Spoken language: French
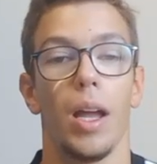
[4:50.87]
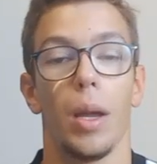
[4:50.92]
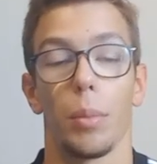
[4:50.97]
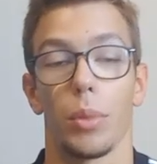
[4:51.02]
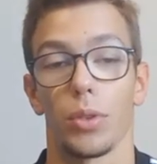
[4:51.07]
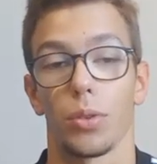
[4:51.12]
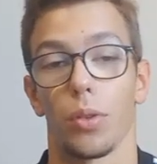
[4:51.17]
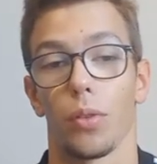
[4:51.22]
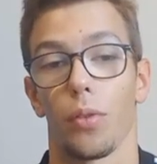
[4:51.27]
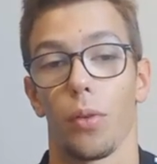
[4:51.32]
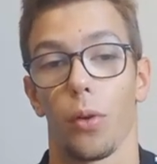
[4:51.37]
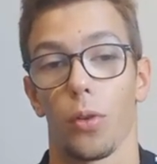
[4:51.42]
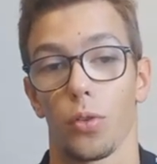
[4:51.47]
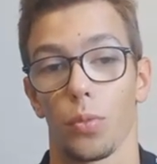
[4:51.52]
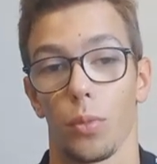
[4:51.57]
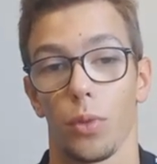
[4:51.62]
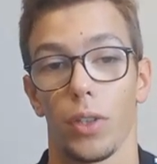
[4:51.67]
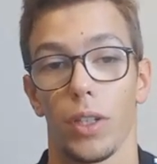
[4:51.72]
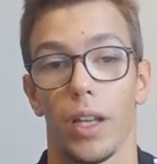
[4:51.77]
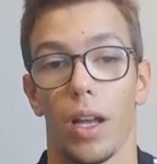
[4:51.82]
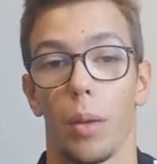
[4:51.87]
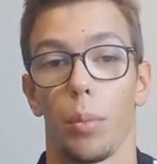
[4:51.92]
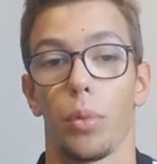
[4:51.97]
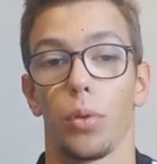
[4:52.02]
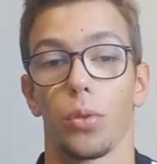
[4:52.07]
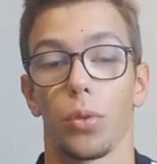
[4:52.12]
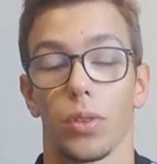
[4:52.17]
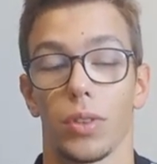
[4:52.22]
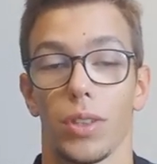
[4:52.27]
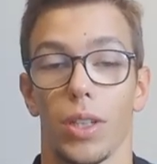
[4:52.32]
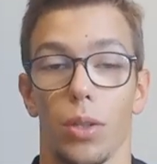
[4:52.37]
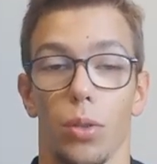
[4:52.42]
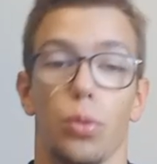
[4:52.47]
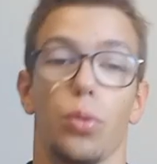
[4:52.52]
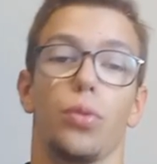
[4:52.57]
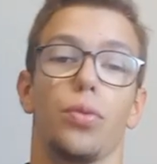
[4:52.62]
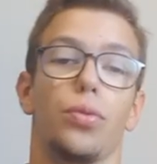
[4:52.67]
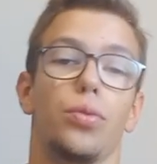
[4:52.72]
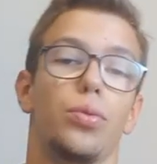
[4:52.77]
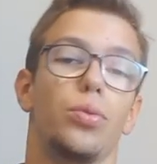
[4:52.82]
Parce que franchement, il a un potentiel
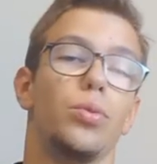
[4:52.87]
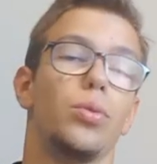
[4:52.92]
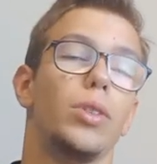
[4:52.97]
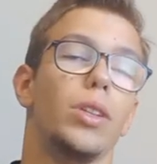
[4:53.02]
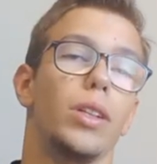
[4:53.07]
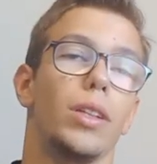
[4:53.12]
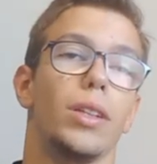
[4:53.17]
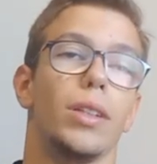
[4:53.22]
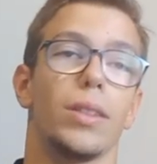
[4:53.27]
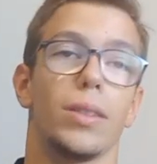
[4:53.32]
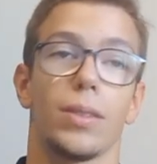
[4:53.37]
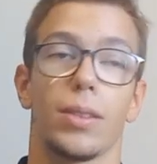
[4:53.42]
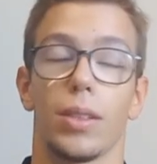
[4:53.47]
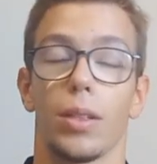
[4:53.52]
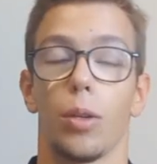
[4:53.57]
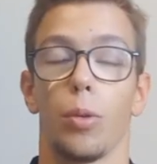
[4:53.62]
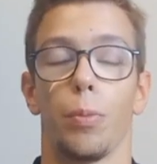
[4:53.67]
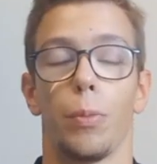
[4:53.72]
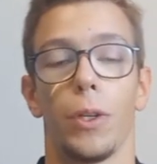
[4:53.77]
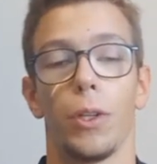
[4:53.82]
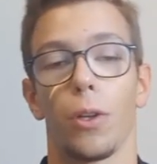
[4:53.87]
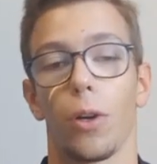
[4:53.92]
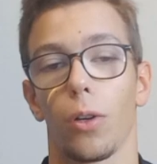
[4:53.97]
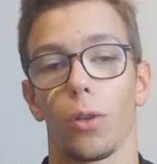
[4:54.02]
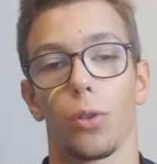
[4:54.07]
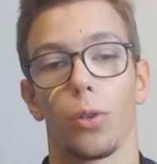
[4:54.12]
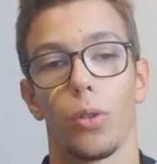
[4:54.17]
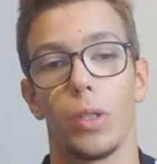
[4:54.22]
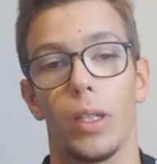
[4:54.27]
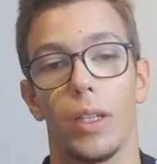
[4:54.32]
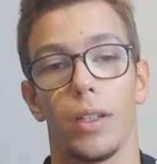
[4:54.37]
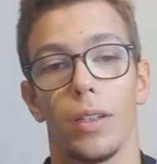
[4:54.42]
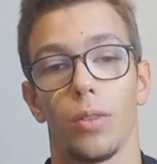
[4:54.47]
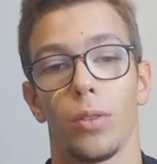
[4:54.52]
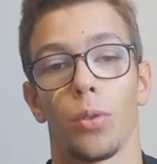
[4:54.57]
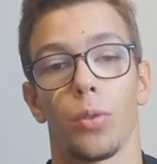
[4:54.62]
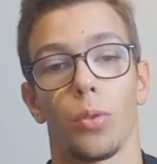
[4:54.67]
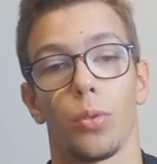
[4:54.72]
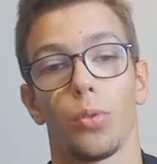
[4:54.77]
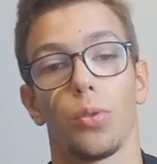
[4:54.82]
de fou. C'est le meilleur lyonnais
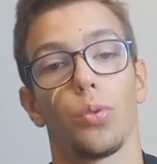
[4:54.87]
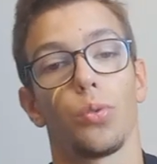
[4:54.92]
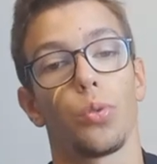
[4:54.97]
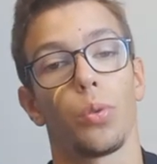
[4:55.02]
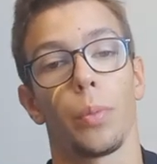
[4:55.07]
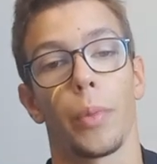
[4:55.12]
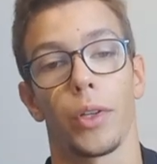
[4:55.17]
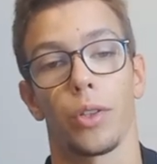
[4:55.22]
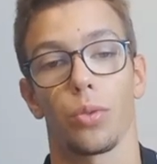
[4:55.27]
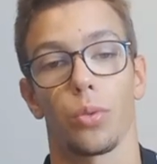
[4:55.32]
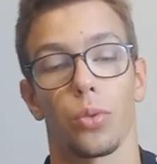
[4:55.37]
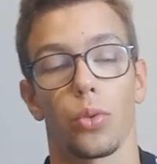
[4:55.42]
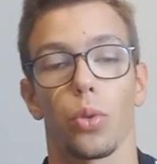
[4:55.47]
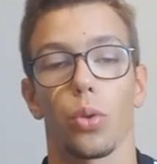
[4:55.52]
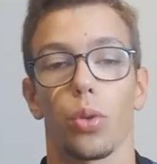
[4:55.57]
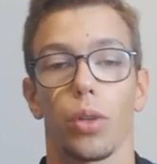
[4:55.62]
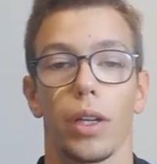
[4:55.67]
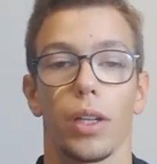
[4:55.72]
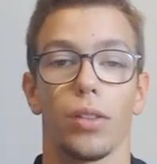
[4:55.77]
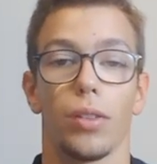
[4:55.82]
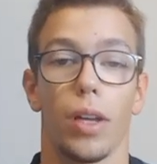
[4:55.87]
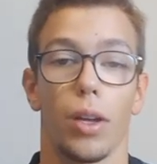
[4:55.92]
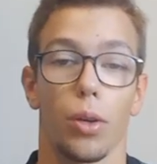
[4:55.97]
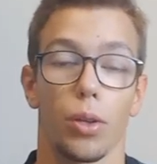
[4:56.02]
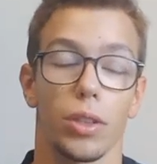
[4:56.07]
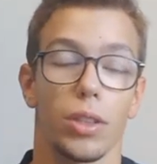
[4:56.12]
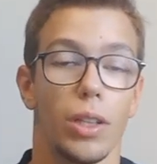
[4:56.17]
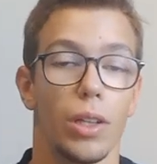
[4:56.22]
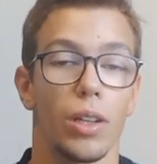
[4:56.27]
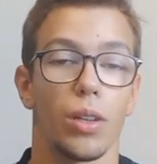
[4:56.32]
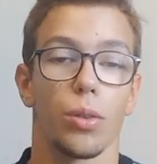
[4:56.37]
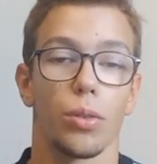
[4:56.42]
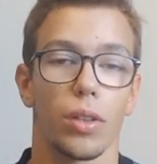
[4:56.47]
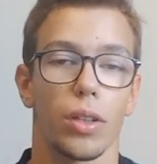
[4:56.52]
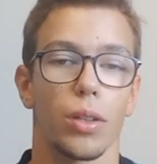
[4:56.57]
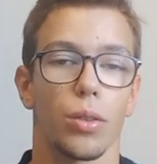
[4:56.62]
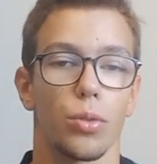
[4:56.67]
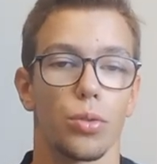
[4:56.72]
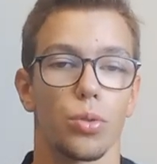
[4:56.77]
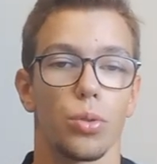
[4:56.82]
de, tout le match contre Rennes, alors qu'il est
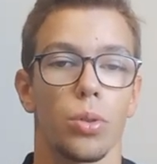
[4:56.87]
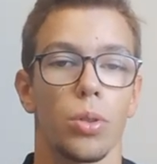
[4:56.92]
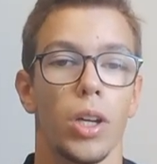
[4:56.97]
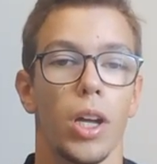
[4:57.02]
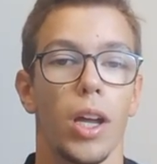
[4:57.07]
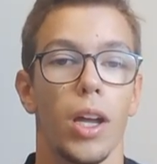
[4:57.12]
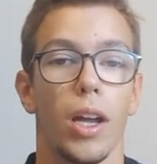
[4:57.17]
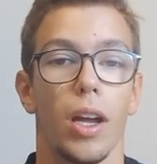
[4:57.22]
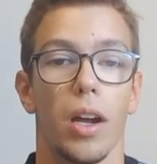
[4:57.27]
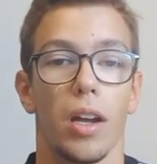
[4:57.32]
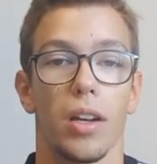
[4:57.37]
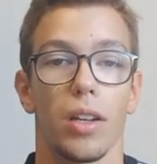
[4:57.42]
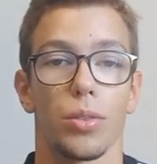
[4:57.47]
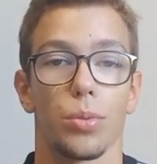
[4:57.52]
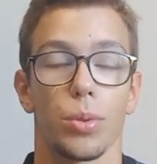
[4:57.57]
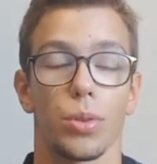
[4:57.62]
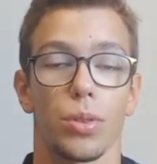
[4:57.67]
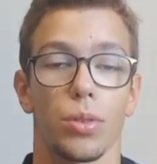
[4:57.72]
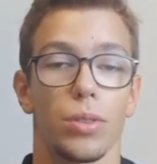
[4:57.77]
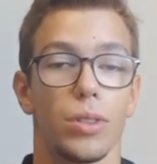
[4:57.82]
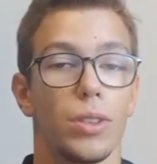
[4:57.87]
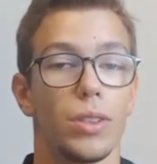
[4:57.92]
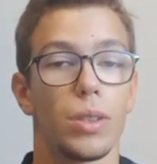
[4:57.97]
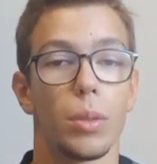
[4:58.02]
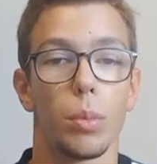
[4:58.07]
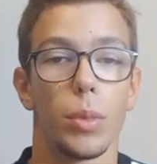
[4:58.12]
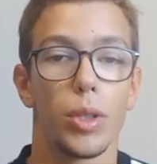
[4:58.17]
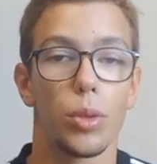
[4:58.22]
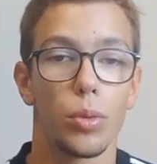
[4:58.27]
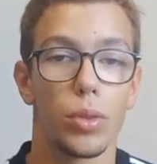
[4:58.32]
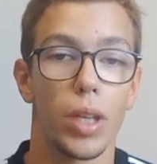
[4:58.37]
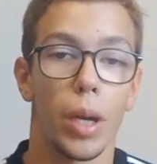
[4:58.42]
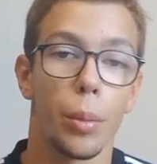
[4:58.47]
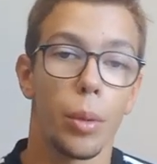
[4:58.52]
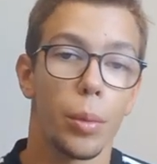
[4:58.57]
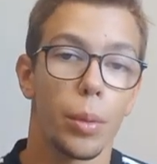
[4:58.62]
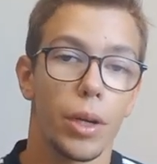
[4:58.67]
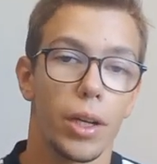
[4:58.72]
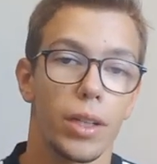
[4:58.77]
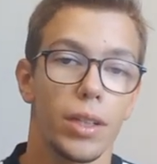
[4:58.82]
rentré en jeu à la 70e minute à
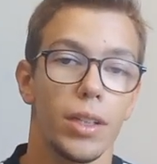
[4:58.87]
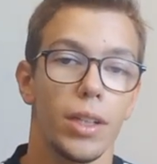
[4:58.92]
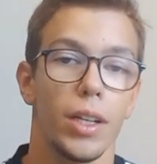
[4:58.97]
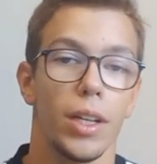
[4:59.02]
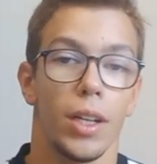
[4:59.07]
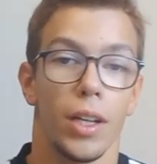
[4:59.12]
peu près.